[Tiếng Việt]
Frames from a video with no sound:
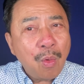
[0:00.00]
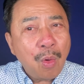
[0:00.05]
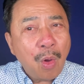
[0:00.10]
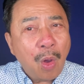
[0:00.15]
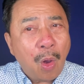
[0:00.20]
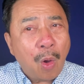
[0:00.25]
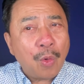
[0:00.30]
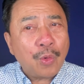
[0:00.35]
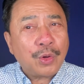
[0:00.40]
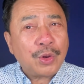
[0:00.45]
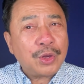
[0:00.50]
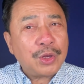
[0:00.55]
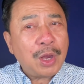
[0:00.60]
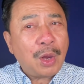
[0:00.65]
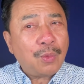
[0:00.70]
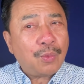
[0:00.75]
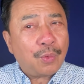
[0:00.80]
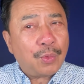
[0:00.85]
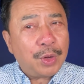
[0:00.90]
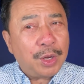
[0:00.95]
hồi giấc
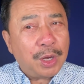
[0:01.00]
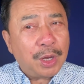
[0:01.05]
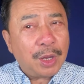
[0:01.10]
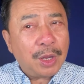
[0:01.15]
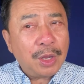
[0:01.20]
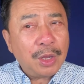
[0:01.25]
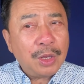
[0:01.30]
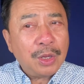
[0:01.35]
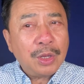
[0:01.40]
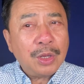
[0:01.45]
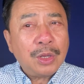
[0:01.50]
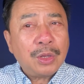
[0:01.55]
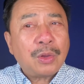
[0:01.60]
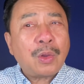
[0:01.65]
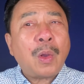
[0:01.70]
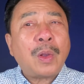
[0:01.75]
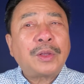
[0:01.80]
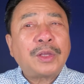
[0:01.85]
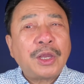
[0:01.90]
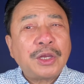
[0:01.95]
khuya
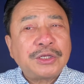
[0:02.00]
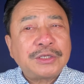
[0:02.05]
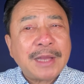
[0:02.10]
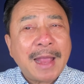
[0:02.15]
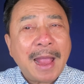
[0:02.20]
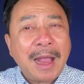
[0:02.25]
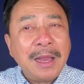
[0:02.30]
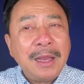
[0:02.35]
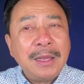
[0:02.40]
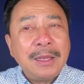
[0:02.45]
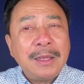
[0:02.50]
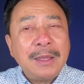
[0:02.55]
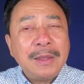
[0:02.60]
cho tới sáng,